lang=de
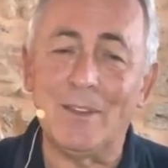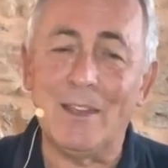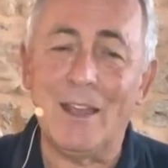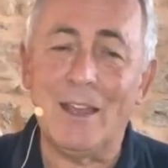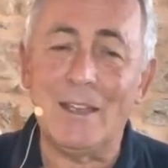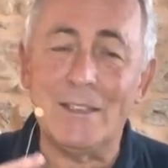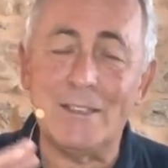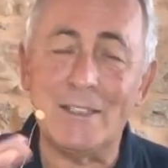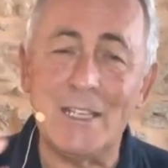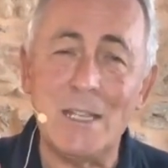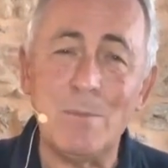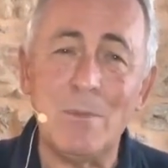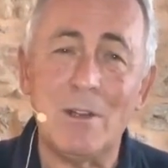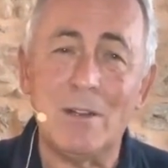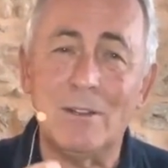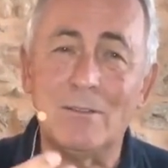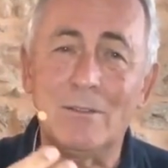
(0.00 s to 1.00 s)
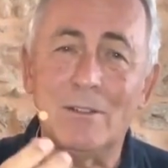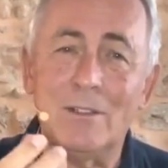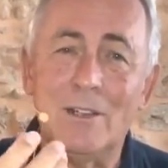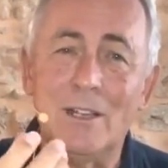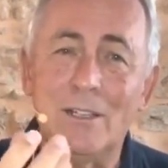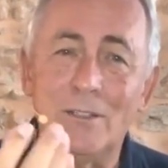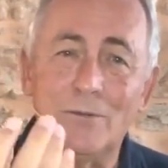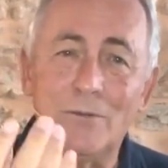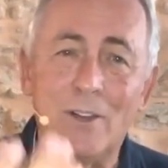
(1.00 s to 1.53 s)
ein Thema,
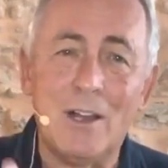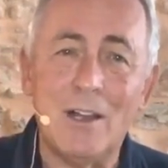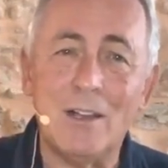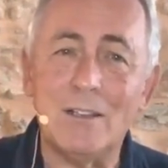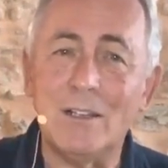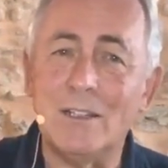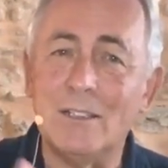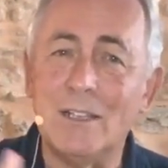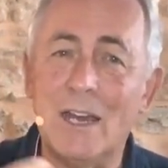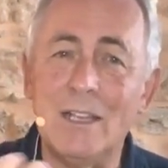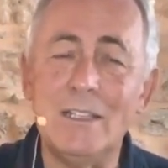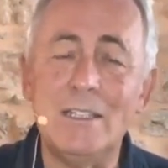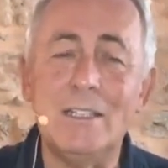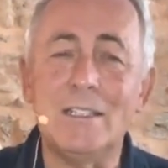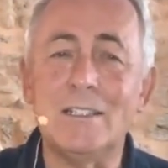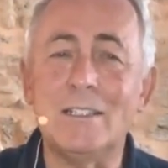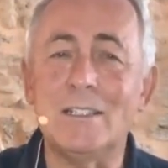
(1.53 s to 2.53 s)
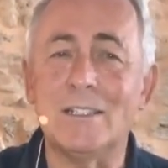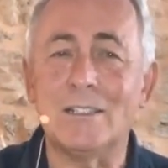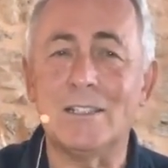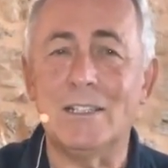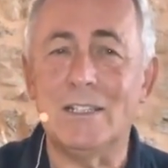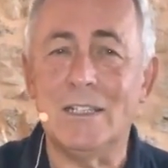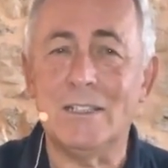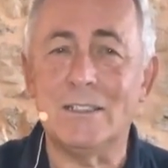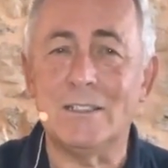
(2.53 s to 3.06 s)
eine Frage, ein Anliegen, die du einen
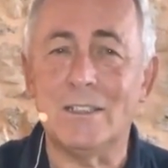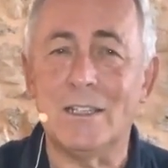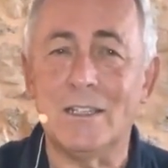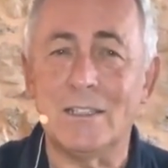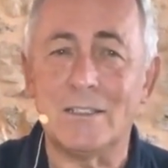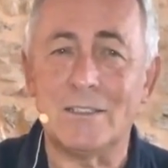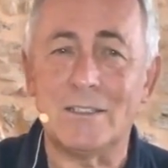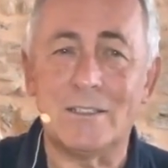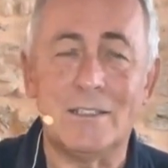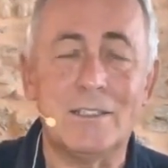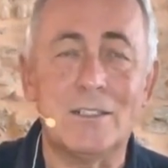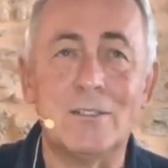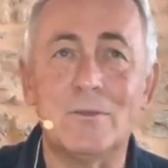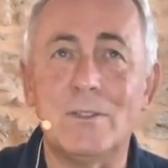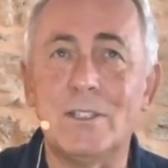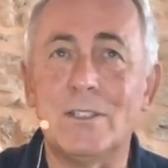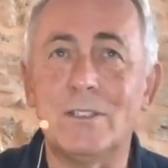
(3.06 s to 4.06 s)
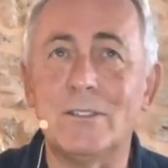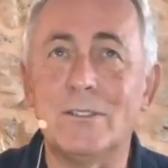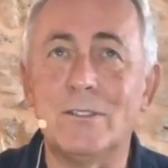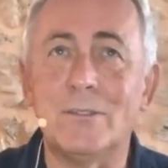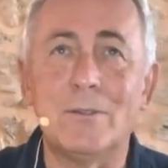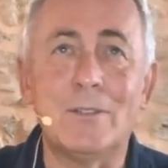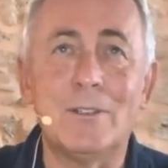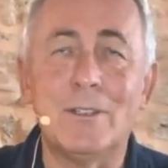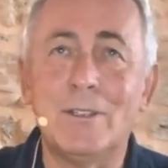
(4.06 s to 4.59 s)
Klienten hast,
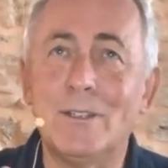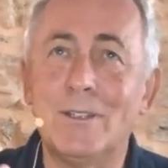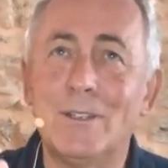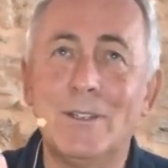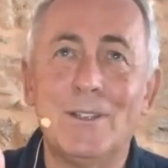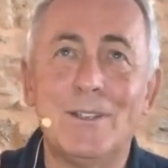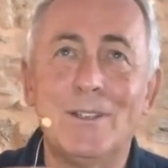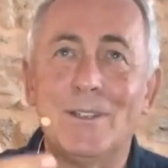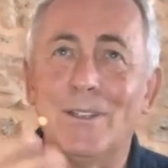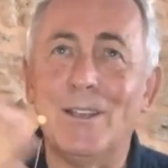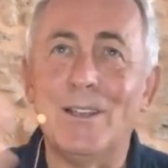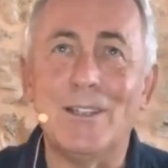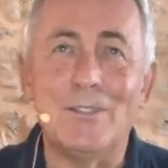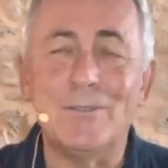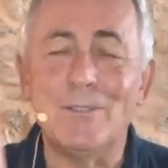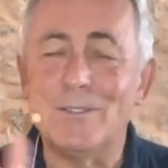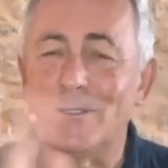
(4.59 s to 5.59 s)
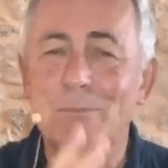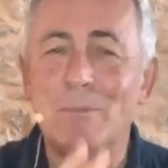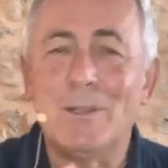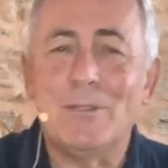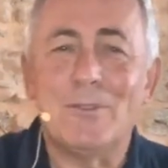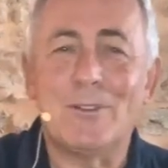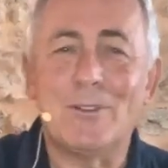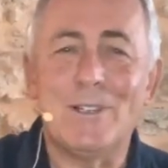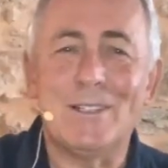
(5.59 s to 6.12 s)
irgendwelche, ah, ich will es im
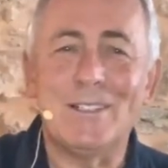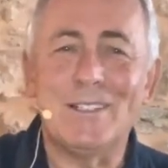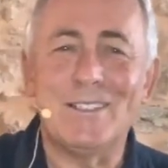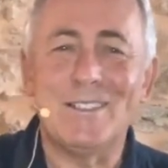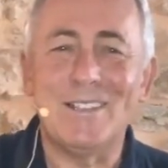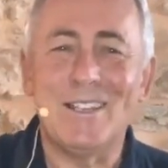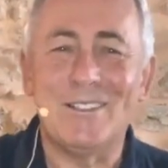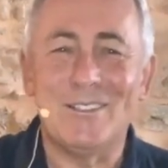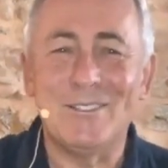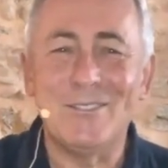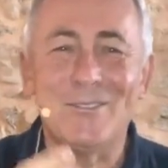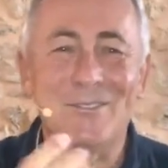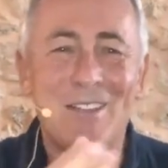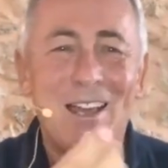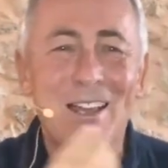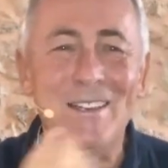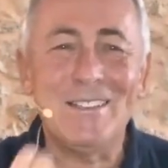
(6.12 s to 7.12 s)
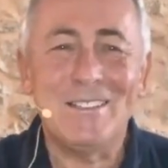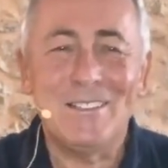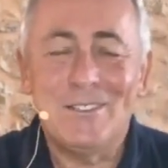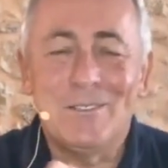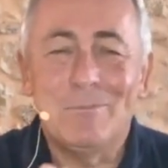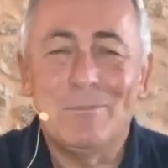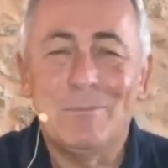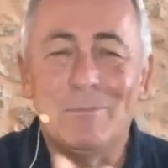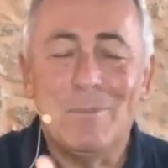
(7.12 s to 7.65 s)
Moment noch gar nicht nennen, ne? so an, ich
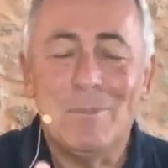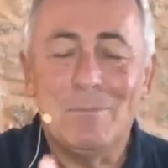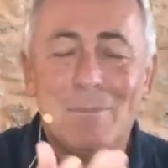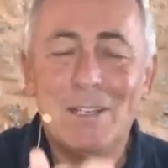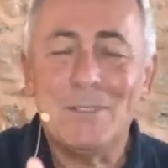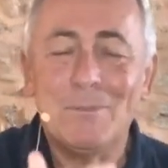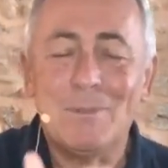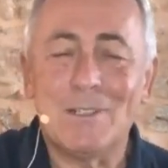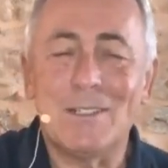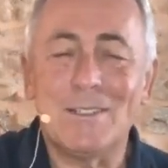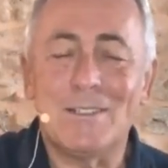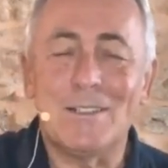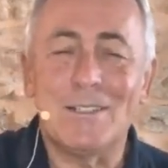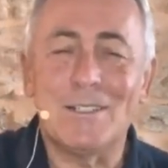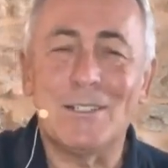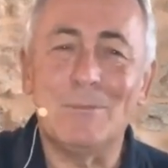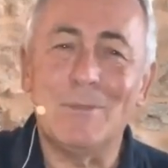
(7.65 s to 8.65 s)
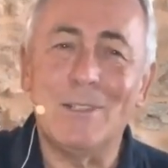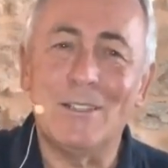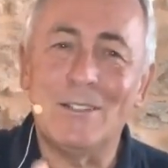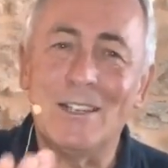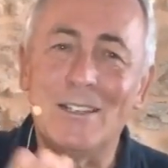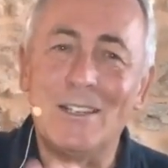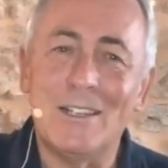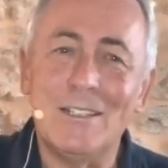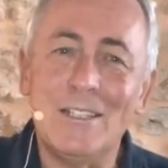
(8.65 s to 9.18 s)
mach's mal ganz allgemein,
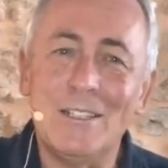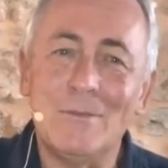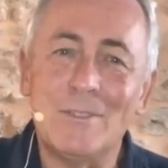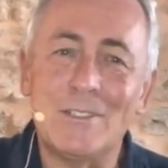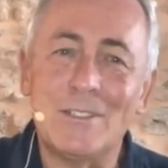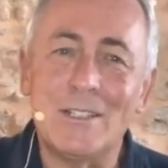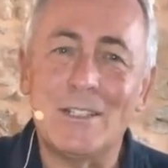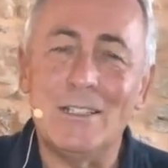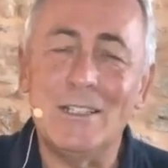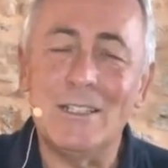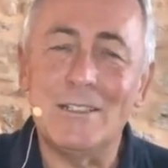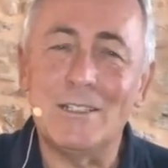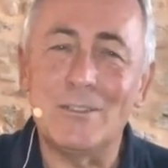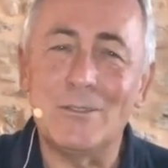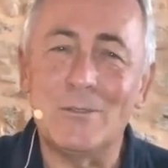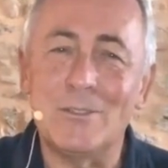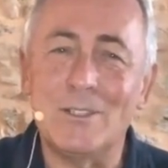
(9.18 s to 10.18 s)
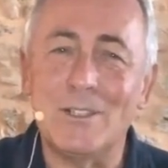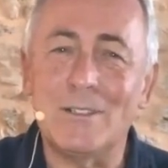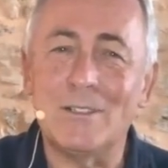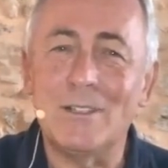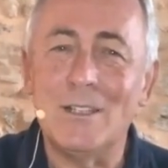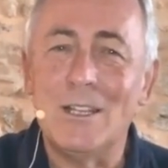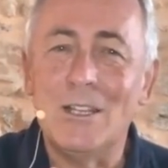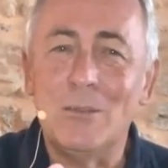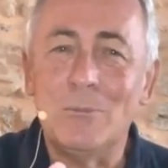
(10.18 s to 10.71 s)
ein Anliegen, was der Klient dazu sagen,
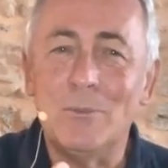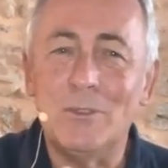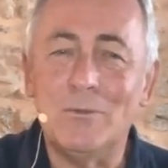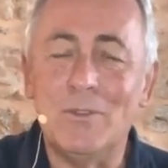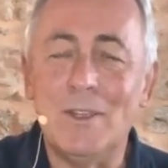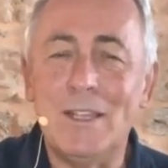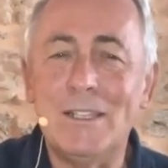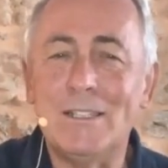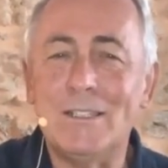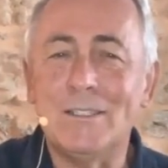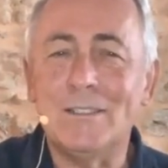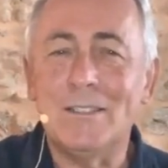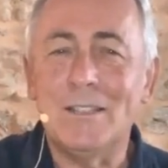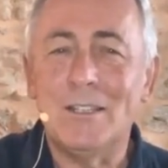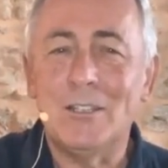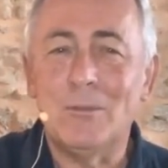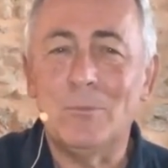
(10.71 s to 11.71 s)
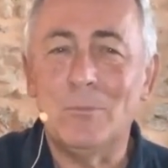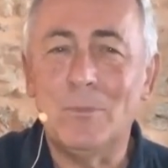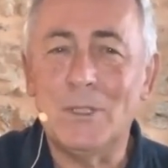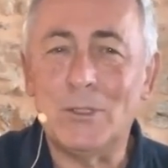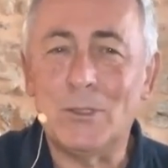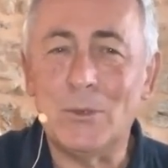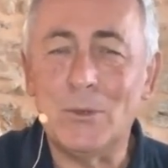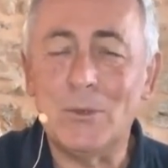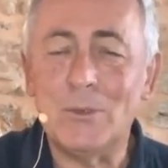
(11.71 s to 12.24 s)
mit welchen
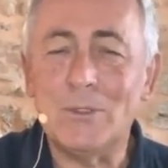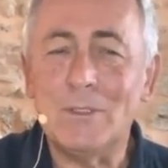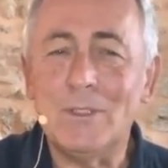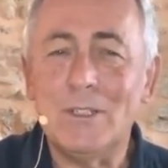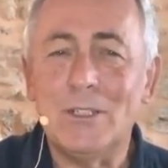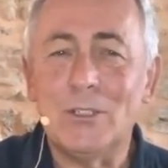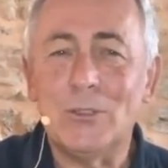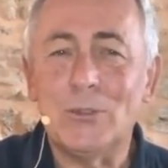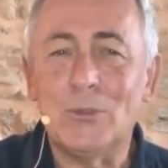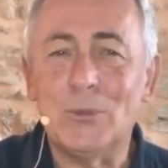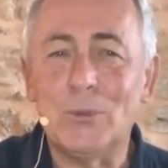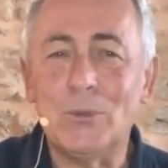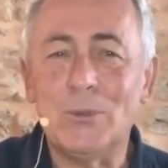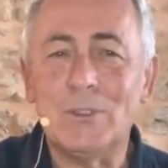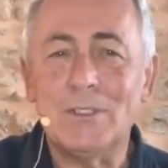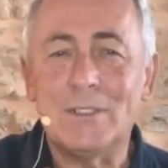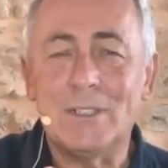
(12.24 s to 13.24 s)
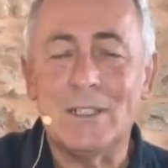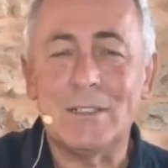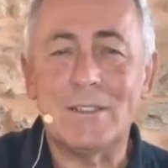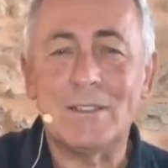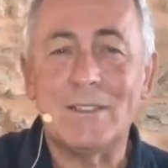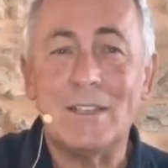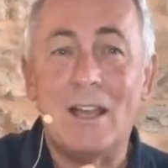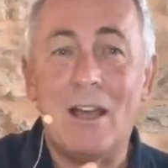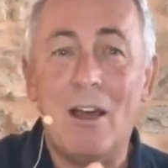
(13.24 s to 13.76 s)
Methoden du
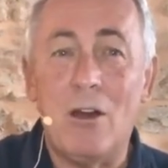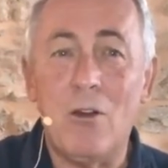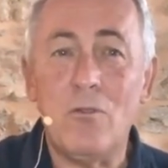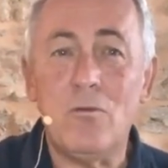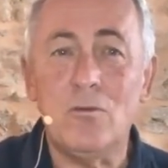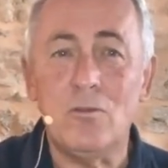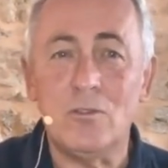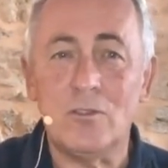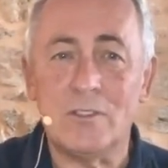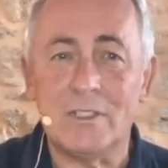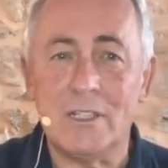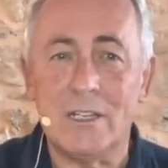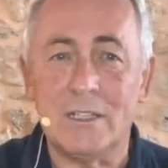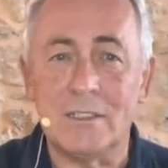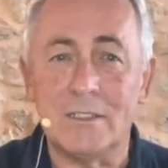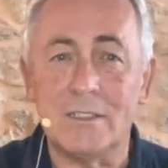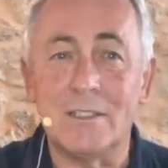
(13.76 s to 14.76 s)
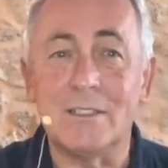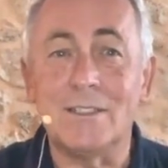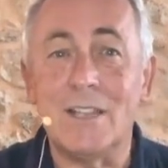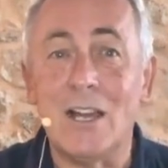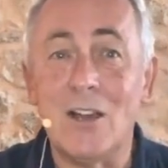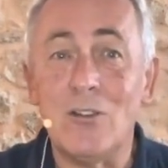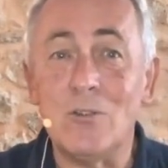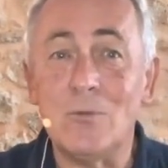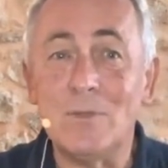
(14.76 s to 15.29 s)
das auflösen kannst. Denn
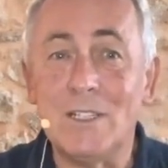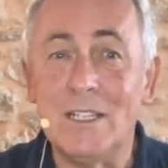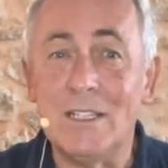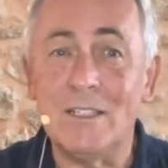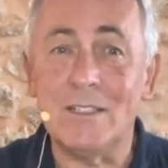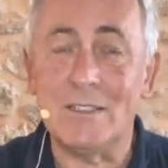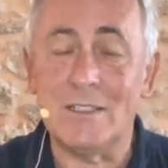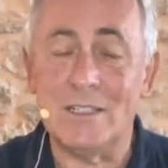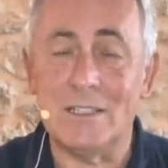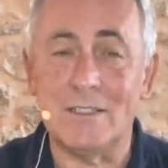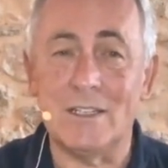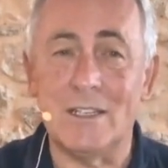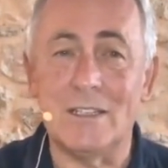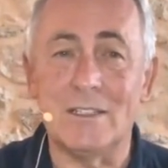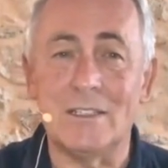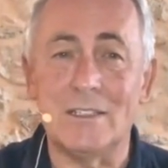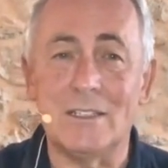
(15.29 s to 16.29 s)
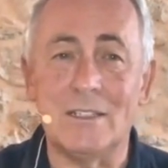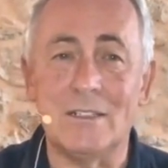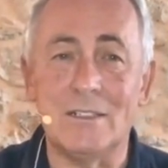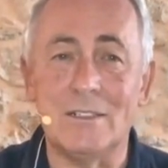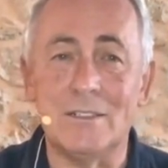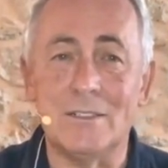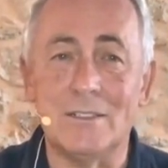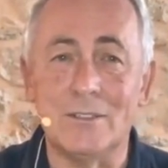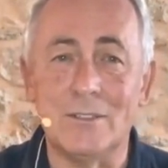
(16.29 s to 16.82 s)
darum geht es letztendlich
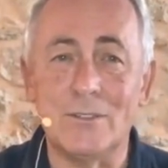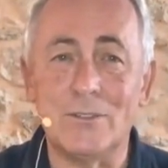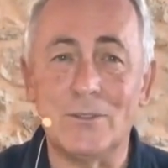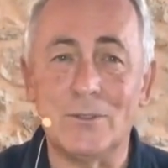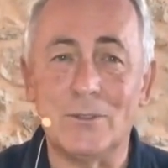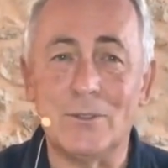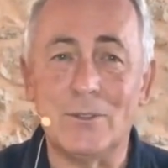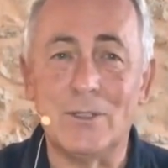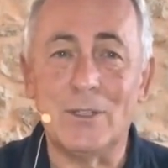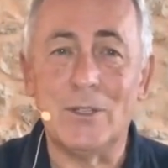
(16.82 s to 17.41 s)
halt, ne? So.